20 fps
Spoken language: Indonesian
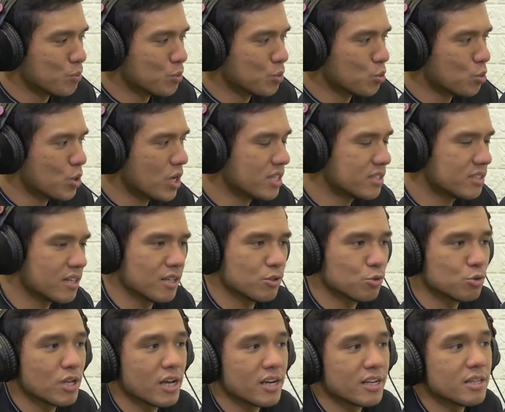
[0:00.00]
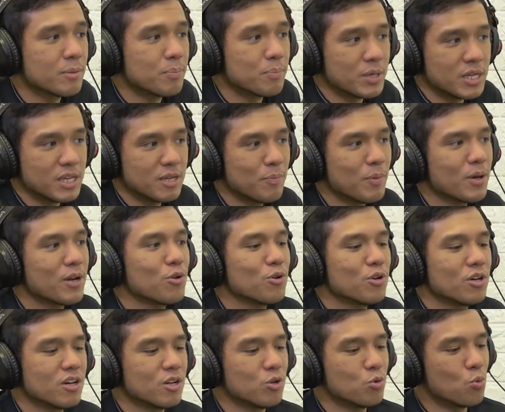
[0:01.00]
udah 100 hari lebih
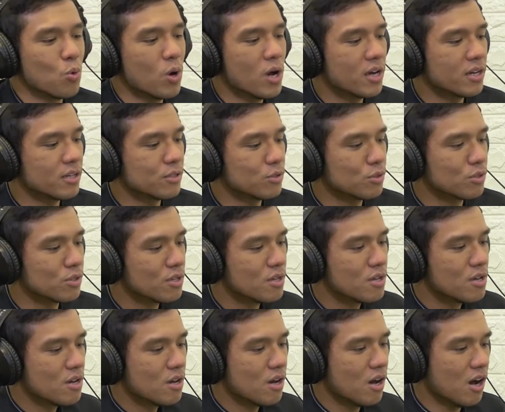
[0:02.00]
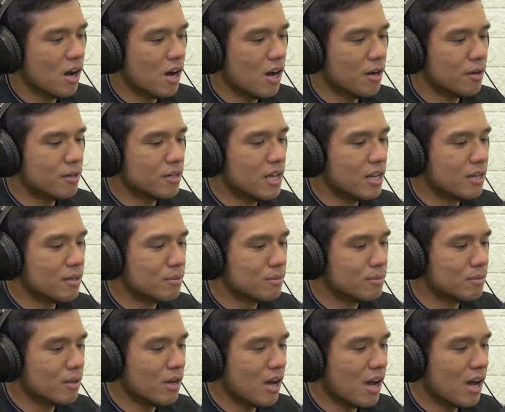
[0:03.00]
periode kedua gitu uh, dan